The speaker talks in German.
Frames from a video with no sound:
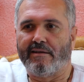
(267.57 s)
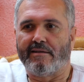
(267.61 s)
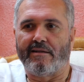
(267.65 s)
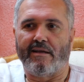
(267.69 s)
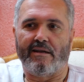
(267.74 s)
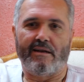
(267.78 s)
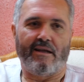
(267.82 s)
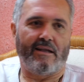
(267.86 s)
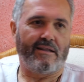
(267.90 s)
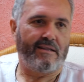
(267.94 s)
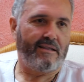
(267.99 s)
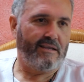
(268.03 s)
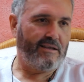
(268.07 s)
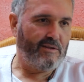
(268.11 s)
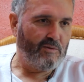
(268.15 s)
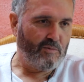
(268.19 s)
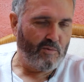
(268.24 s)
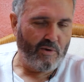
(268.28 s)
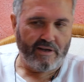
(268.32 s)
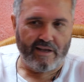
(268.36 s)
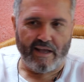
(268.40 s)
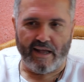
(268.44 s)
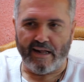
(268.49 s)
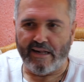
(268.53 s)
Dann hatte ich
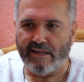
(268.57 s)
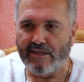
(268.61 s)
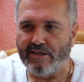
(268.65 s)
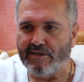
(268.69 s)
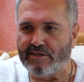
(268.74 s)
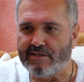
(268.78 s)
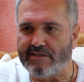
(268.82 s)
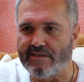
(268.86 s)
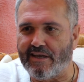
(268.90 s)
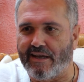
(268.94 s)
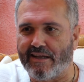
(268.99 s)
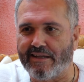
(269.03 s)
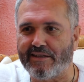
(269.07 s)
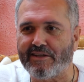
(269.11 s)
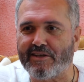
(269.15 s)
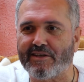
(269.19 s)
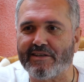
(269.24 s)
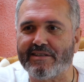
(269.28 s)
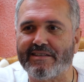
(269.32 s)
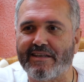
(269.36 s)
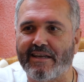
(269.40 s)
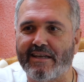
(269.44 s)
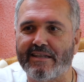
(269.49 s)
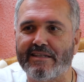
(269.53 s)
nur Geld in Sand
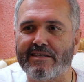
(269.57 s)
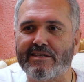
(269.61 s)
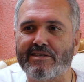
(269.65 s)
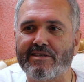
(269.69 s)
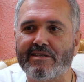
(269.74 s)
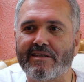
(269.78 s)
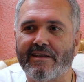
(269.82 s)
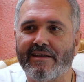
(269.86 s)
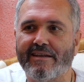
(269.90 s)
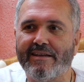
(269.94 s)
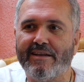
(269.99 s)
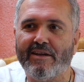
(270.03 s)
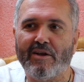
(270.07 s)
gesetzt.